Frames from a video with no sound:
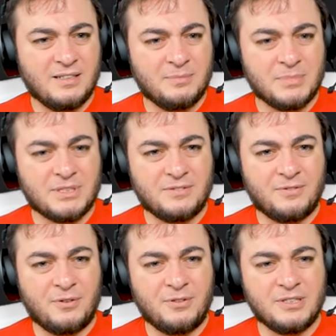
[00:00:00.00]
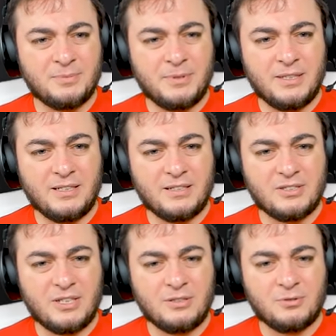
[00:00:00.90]
Mr. Furnace bir
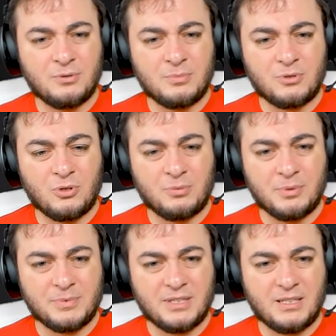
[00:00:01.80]
şey sor sormamız lazım.